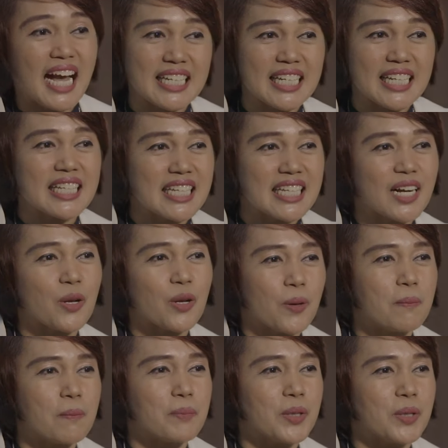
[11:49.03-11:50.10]
ada tiga
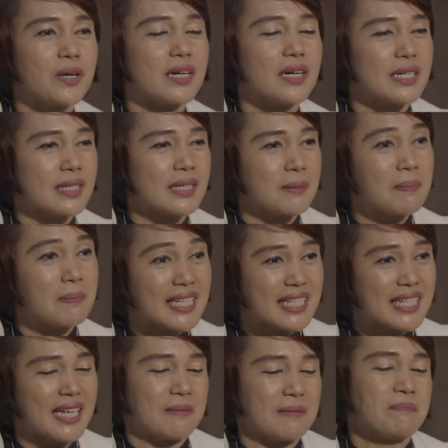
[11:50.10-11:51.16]
kelompok uh,
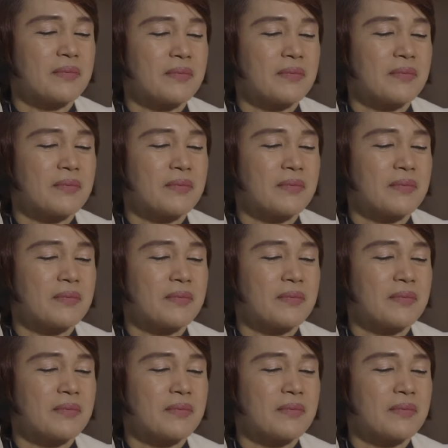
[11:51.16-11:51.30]
bagian.